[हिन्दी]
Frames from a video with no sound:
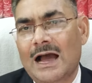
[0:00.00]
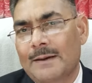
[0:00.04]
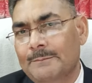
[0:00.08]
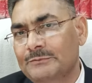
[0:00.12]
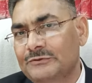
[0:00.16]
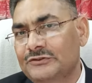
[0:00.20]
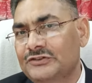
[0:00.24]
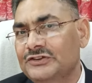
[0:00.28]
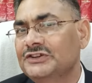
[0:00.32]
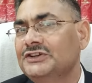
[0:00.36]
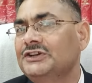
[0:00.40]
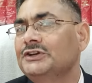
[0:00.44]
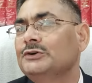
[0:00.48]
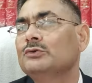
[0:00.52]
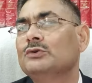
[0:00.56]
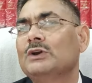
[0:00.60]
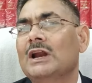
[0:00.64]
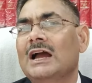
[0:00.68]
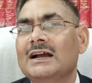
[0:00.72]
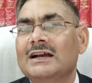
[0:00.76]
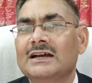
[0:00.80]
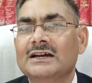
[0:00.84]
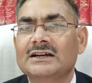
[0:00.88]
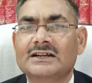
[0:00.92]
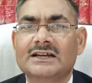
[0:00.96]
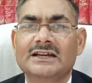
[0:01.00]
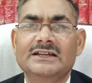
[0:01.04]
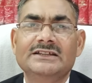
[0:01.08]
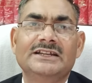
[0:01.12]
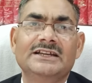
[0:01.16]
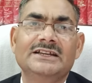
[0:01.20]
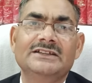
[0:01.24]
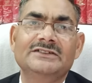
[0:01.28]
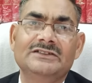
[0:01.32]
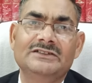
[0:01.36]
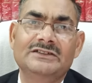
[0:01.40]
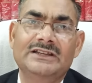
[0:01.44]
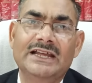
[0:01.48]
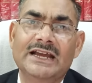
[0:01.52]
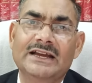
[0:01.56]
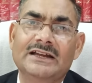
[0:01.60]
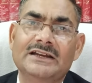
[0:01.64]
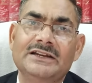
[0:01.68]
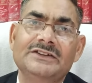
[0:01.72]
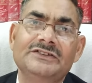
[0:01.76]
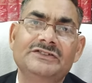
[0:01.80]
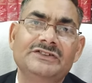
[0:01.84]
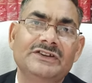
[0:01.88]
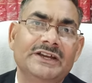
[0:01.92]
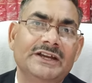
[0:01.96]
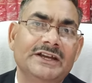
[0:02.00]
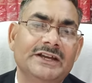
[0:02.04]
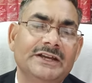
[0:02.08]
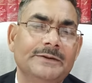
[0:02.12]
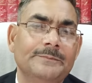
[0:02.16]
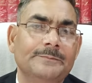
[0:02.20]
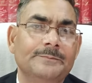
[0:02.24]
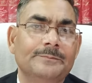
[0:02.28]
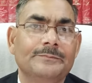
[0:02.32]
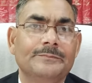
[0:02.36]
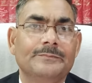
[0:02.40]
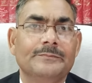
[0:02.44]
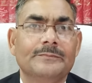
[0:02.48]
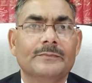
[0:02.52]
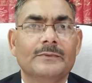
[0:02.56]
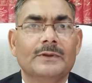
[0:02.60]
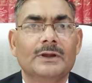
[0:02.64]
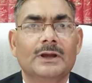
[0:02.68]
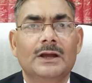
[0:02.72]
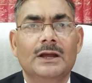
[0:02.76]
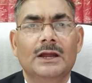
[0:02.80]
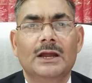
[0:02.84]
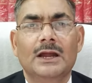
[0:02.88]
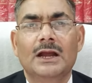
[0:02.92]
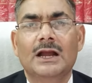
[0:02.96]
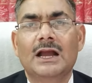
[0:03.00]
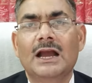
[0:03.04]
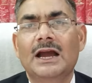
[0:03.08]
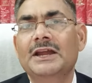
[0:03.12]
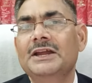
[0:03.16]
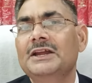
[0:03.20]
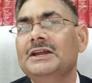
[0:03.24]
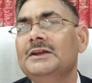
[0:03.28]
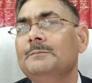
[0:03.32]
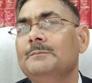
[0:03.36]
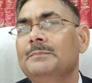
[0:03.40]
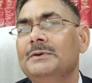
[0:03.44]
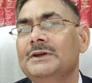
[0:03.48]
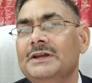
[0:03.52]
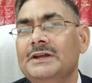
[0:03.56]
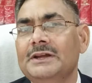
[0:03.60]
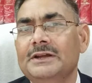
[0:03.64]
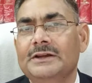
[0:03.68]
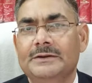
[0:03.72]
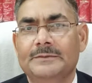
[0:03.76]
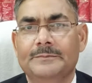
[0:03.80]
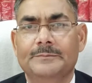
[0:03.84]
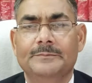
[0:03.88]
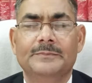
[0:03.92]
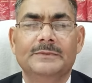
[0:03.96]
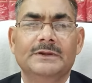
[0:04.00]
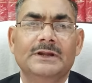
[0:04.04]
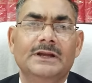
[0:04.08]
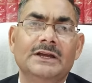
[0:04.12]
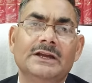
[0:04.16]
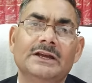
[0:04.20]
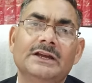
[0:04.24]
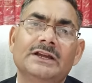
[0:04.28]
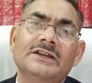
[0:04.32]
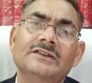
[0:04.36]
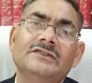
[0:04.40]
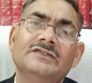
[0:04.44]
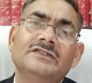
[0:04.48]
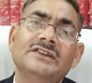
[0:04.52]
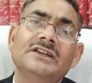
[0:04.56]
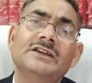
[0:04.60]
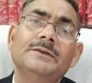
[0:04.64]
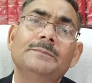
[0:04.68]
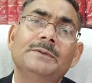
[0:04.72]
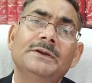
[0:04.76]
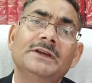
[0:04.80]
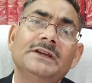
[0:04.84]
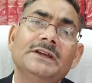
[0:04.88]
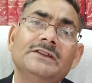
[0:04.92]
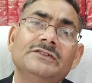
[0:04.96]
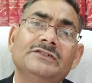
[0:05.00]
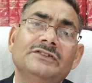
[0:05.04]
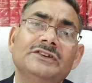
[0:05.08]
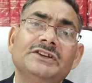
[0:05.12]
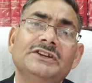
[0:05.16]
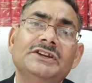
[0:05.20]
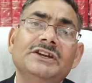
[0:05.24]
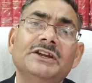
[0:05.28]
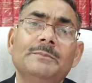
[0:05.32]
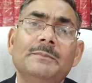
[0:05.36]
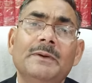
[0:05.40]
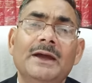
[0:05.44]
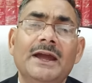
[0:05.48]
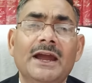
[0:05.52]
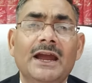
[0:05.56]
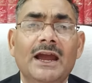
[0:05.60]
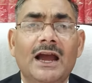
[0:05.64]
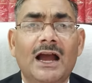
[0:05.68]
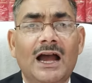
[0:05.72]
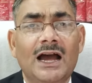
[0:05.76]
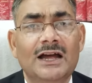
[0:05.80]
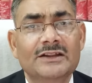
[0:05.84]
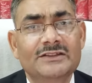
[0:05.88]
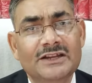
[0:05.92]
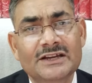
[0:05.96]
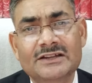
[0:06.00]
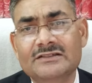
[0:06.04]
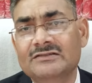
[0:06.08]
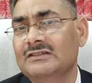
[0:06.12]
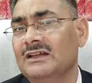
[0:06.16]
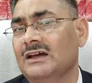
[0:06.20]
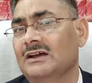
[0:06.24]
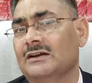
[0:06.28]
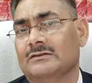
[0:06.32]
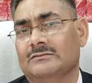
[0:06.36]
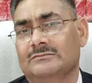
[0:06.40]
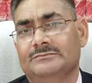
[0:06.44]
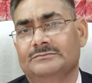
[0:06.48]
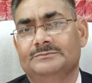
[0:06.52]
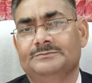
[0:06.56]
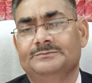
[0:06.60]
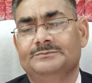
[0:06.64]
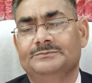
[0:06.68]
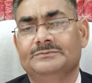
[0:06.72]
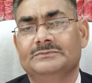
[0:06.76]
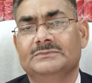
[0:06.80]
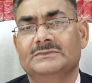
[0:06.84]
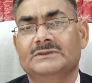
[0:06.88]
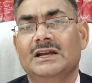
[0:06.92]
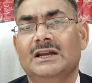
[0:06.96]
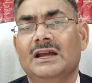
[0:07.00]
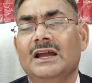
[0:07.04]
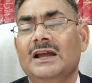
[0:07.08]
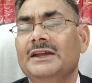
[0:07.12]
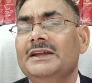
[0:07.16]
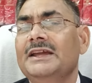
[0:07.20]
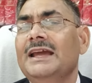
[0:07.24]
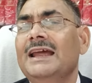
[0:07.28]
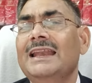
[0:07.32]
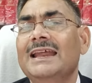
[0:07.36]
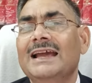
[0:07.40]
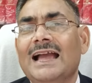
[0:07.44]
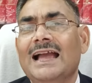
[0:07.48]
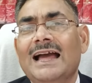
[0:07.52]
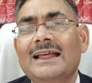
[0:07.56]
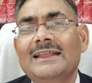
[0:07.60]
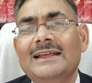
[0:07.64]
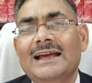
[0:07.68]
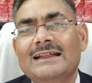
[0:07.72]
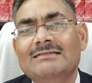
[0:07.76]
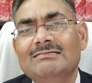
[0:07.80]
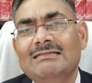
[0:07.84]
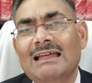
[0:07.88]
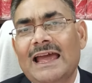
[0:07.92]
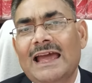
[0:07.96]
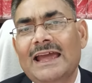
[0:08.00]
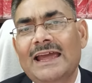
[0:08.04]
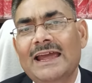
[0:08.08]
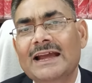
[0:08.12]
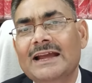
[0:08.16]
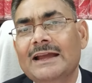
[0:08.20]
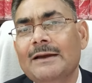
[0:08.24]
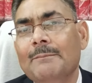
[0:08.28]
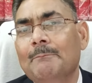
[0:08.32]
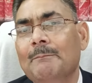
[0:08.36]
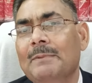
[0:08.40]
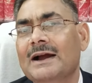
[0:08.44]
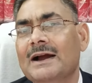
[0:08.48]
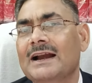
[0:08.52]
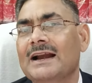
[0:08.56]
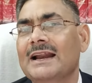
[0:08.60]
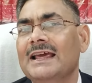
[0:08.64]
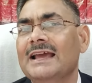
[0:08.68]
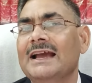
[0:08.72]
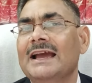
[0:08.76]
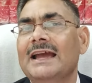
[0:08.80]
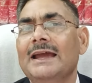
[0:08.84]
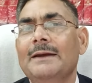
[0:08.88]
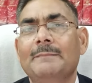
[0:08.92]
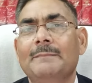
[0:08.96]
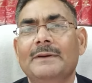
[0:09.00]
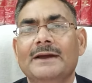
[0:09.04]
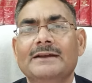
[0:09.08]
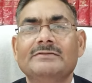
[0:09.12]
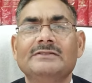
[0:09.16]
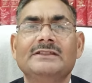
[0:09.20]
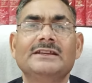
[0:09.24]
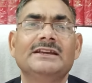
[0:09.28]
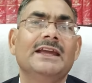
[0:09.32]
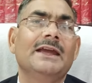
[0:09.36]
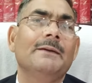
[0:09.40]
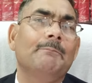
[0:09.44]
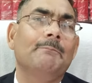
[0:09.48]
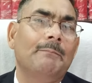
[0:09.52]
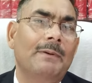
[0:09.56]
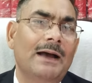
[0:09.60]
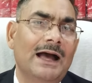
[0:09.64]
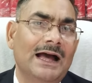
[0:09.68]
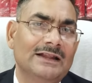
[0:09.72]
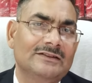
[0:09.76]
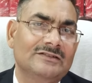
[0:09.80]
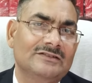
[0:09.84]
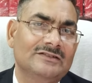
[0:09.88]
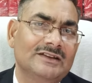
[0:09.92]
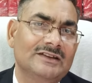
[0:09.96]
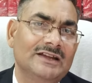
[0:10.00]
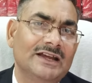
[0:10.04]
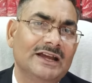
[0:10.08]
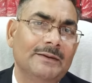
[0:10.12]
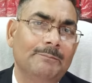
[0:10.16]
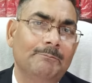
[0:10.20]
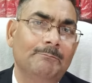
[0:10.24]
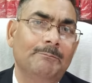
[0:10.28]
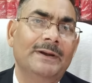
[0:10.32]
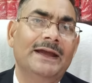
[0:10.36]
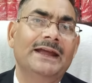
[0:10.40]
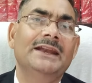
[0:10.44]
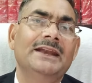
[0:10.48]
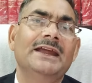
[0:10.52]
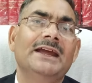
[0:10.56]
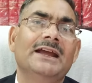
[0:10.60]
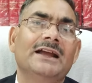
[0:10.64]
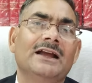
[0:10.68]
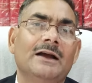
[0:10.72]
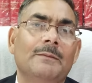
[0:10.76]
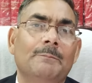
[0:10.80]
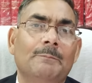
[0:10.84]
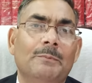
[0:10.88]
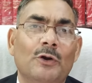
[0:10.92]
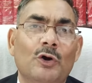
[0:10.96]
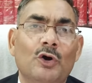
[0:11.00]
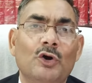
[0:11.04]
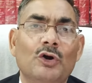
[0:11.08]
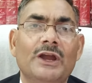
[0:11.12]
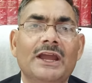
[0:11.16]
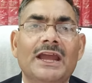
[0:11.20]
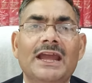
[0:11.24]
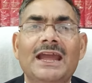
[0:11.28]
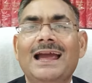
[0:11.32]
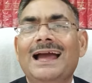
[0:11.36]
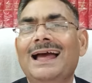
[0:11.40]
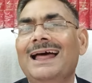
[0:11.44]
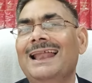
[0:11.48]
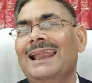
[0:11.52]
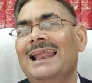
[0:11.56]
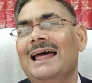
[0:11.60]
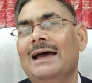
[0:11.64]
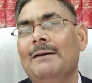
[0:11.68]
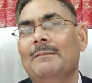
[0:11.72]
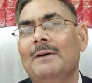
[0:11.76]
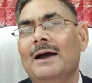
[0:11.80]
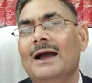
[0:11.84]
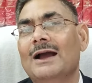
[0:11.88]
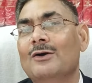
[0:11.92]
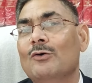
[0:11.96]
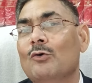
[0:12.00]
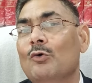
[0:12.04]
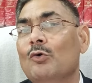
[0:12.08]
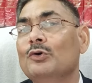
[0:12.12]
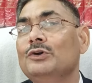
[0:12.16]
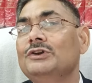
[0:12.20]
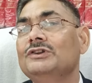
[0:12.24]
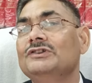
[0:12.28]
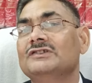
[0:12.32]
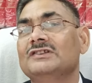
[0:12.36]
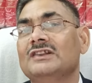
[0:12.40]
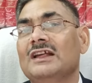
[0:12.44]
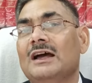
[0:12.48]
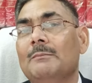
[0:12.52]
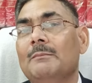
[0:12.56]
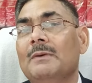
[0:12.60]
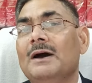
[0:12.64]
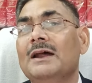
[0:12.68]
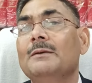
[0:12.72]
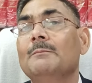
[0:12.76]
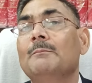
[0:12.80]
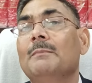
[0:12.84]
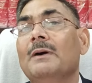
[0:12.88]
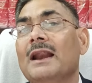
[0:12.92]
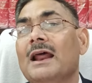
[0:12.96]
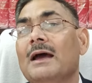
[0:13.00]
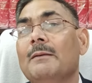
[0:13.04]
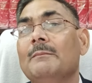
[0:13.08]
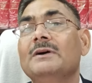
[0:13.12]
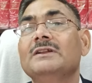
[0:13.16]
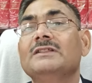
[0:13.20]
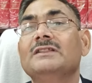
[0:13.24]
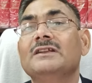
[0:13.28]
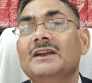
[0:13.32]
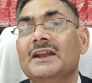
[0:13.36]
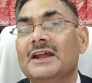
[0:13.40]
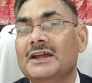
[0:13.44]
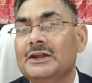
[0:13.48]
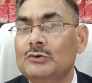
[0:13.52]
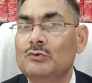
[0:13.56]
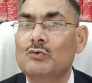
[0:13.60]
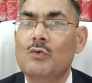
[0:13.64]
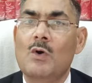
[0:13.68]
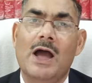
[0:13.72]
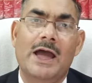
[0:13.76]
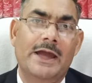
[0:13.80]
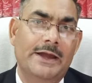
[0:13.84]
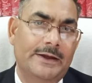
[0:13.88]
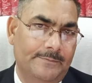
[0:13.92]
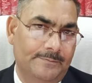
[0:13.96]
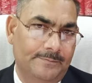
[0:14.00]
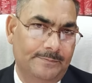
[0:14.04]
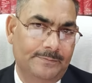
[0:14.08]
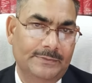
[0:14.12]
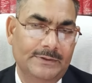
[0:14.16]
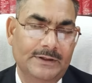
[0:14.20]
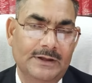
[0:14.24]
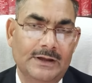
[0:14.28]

आप जीडी उठा करके दे, देख लीजिए कहीं भी किसी भी जीडी में अधिकतर यह लिखा जाता है कि पकड़े गए व्यक्ति के पास से पहने कपड़ों के अलावा कोई सामान बरामद नहीं हुआ है